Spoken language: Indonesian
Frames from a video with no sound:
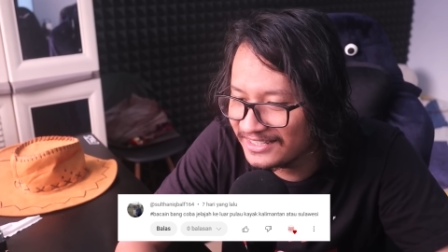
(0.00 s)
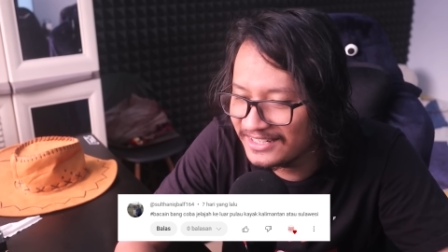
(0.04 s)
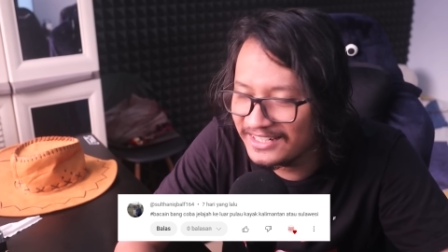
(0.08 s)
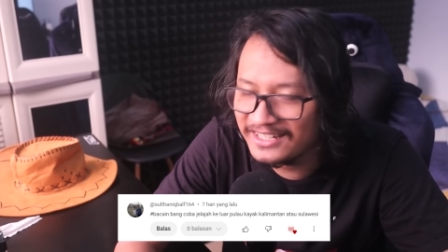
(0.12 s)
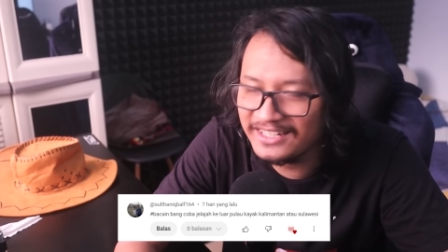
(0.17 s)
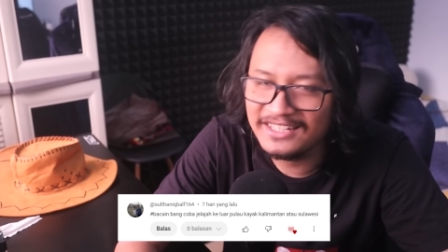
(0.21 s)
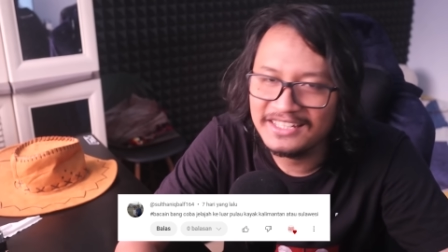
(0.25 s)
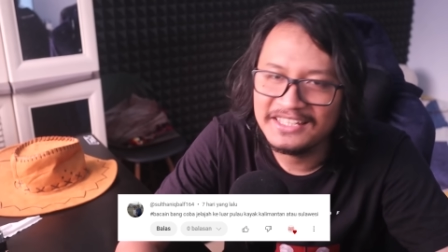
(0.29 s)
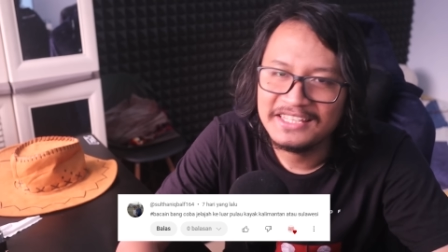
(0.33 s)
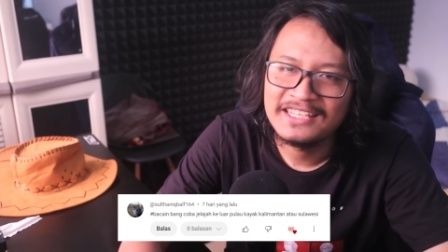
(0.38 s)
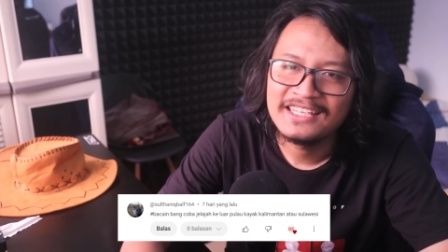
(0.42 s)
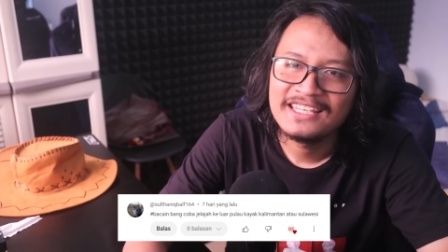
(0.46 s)
Jadi
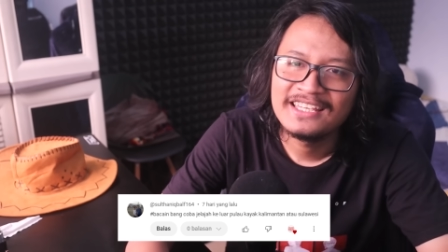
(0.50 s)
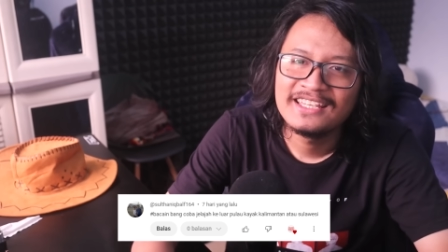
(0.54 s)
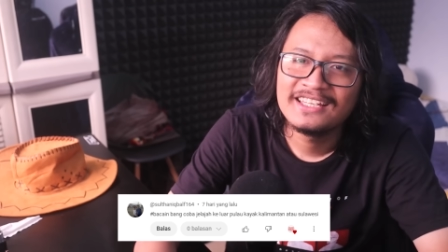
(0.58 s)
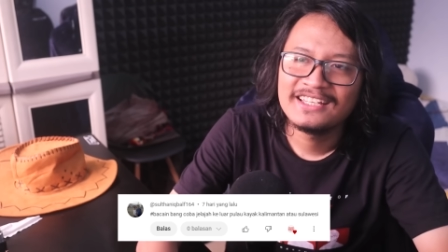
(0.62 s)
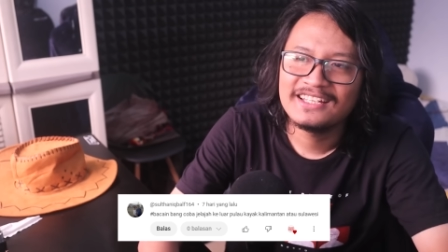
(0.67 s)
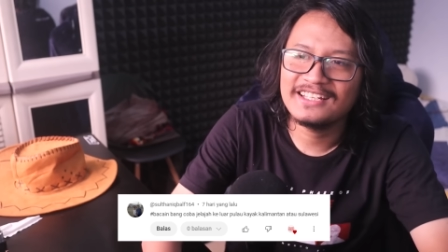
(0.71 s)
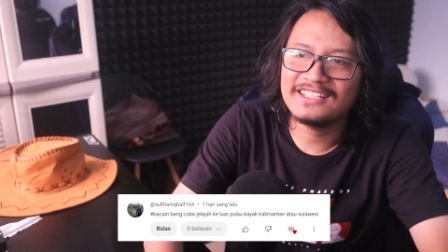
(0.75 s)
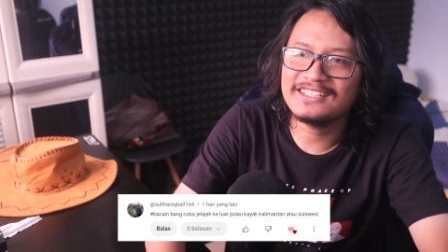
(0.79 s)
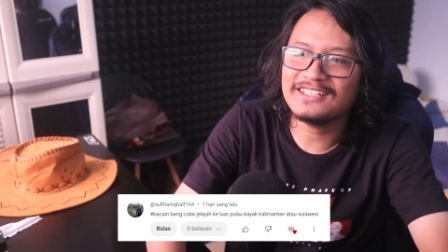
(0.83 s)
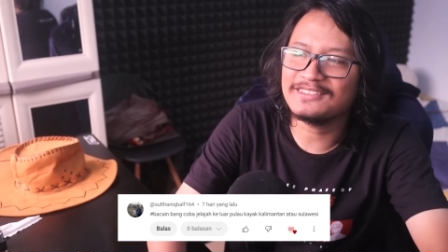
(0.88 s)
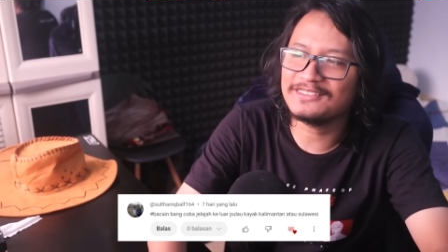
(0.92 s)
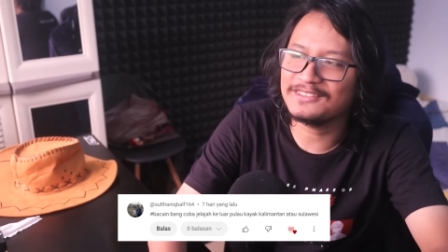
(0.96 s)

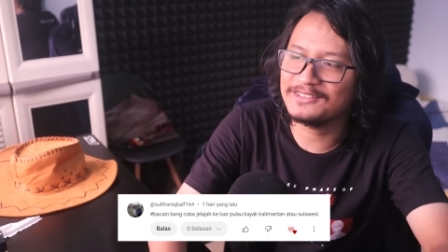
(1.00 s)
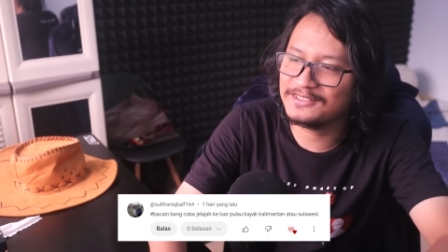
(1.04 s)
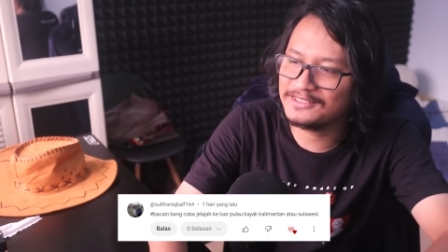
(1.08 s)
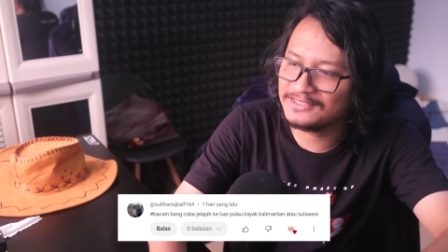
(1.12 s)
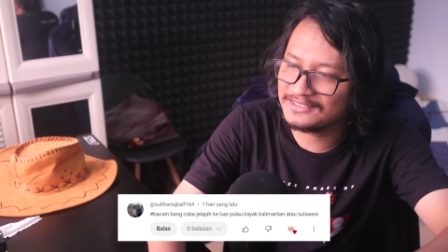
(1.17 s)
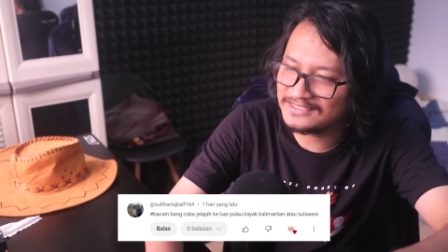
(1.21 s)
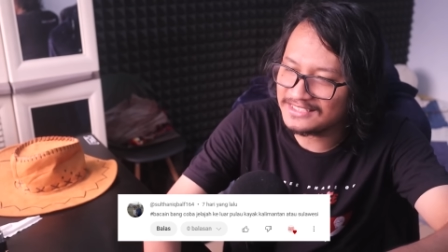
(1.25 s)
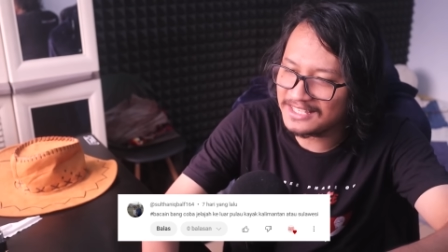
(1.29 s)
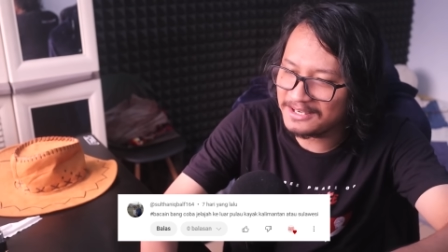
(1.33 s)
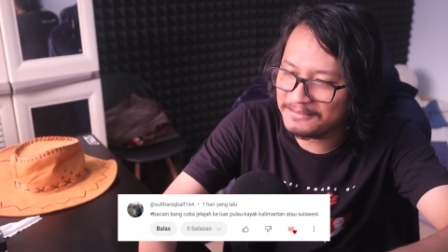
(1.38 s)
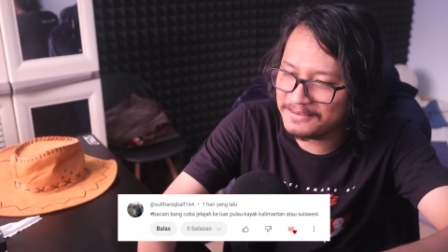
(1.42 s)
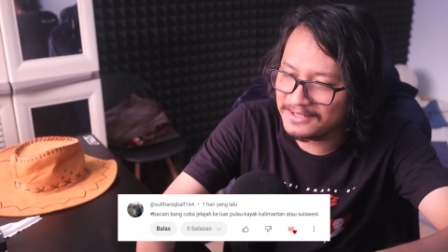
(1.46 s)
kita tunggu
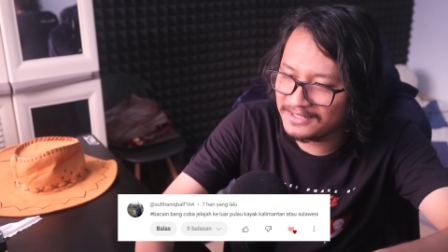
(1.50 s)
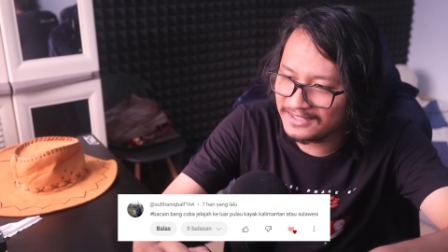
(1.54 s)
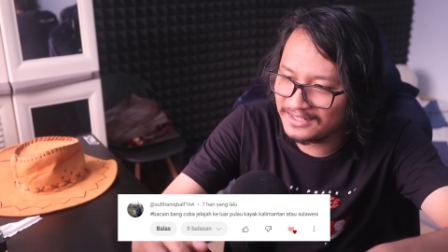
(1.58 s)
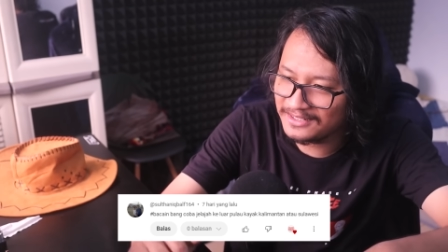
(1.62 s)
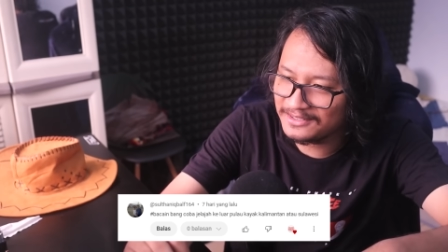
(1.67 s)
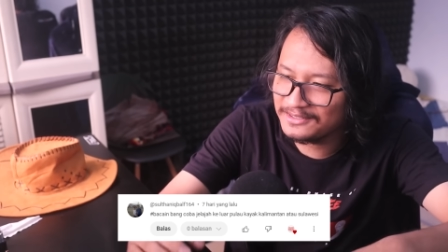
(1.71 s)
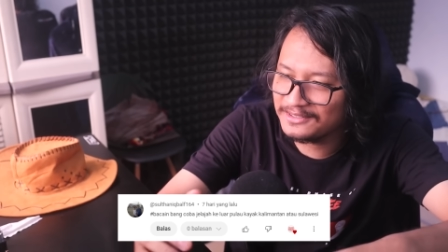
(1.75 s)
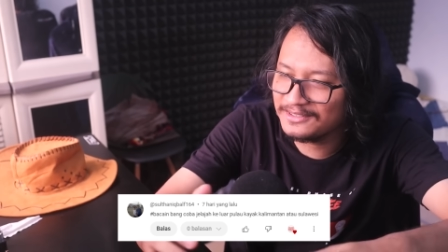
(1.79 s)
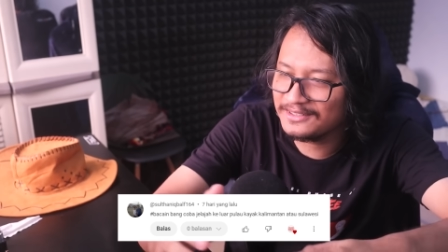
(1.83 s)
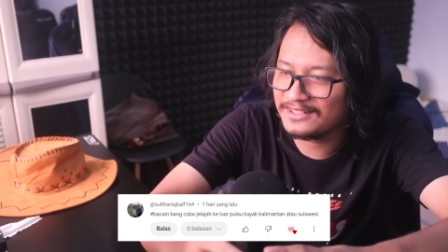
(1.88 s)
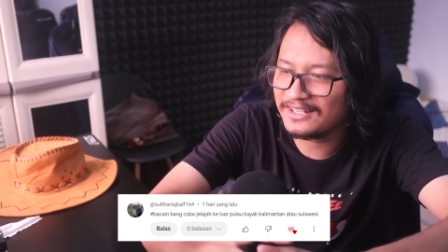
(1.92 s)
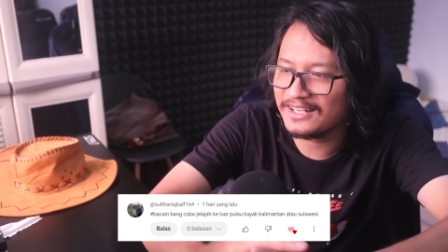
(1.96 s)

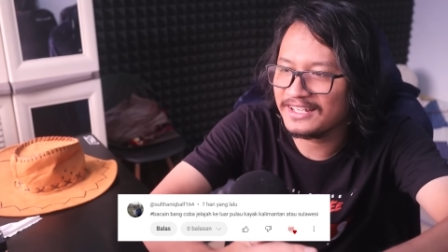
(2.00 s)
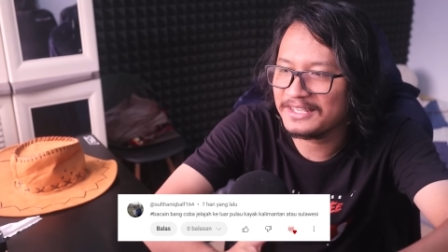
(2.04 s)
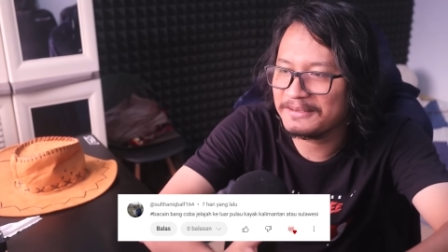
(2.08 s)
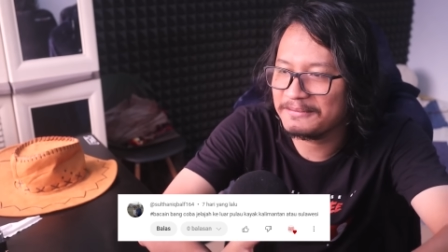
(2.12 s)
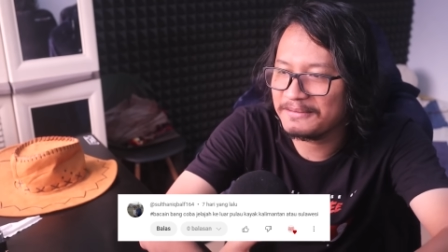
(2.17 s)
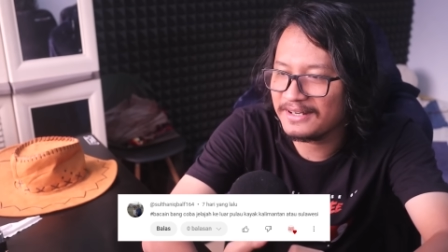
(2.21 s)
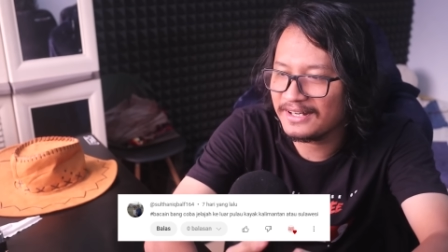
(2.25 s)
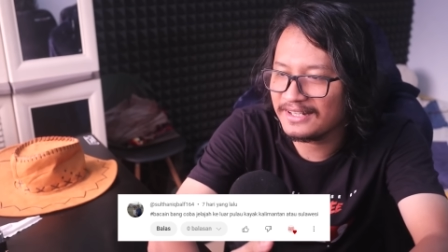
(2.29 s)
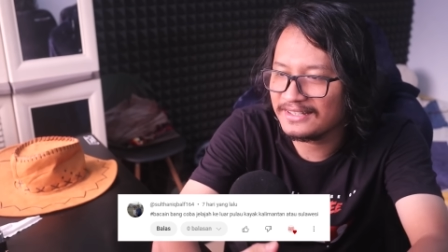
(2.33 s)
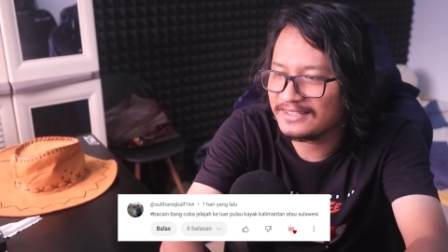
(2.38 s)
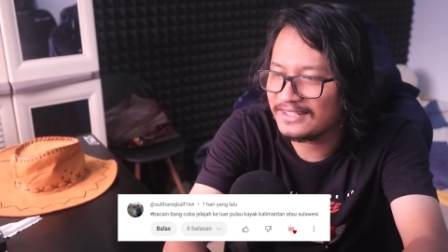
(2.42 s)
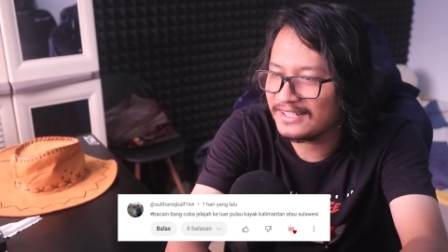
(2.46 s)
stabilnya dulu kayak
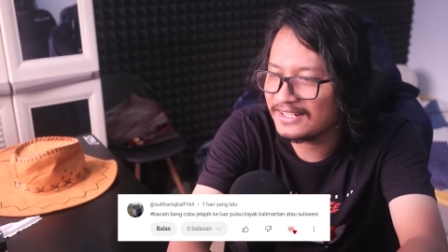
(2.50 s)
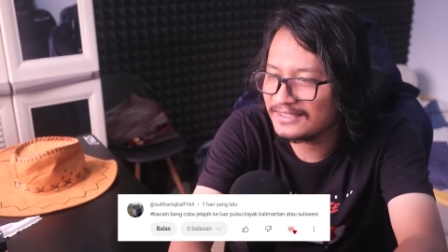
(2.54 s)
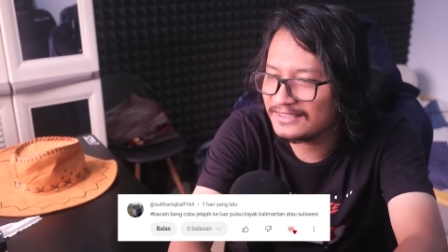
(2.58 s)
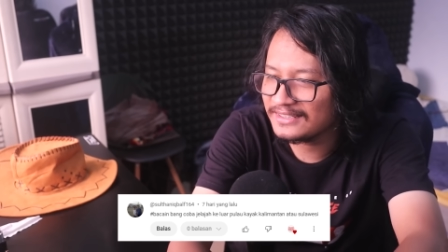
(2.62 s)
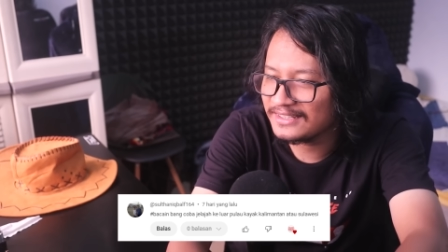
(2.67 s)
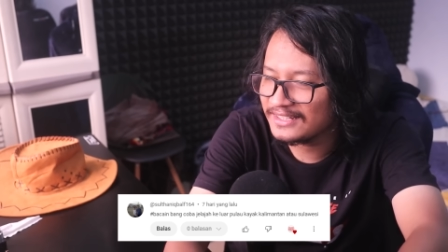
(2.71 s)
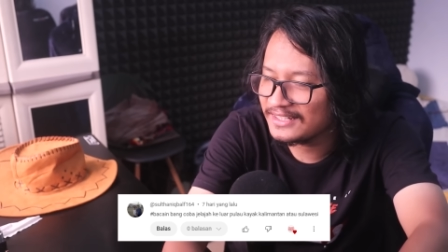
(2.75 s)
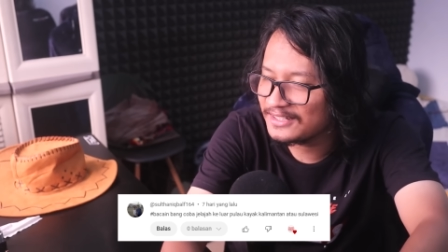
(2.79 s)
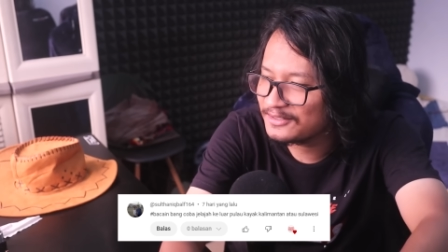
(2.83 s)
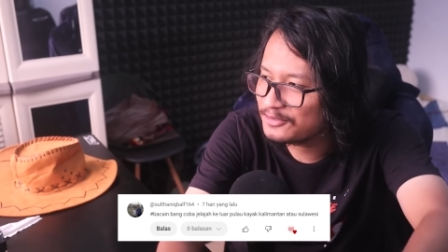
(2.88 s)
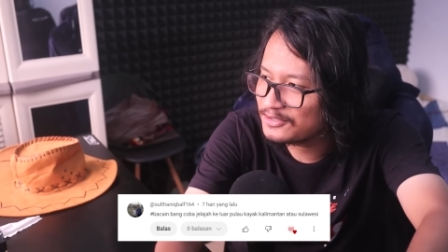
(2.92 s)
gimana nanti RT e.